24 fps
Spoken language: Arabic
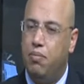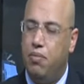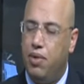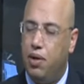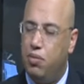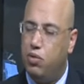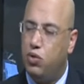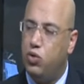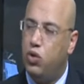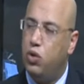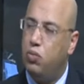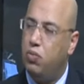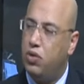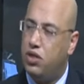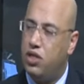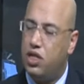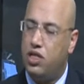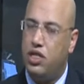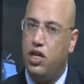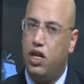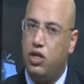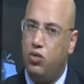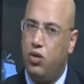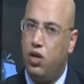ما بتكون
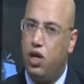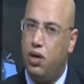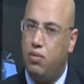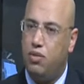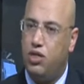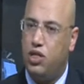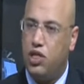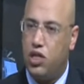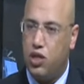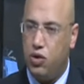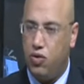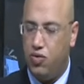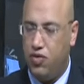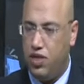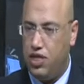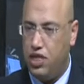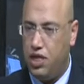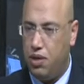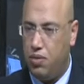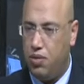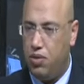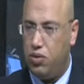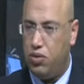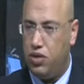مقتصره على طلاب الشتوي في
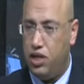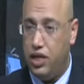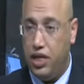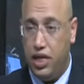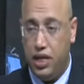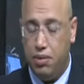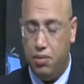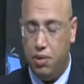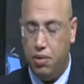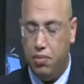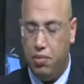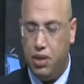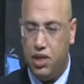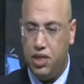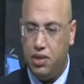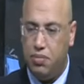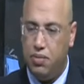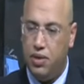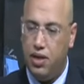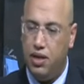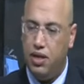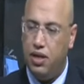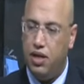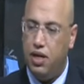الجامعه الاردنيه
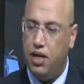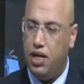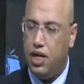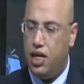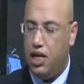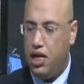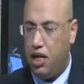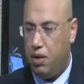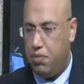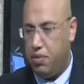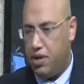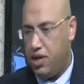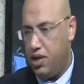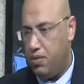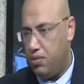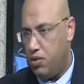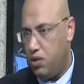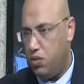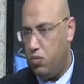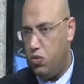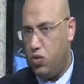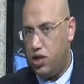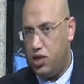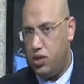بالنسبه للبرنامج
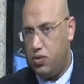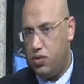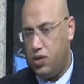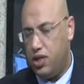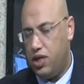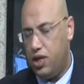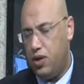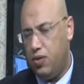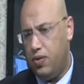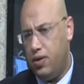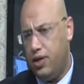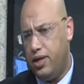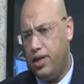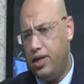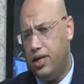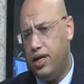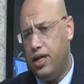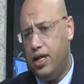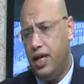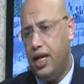الموازي والدولي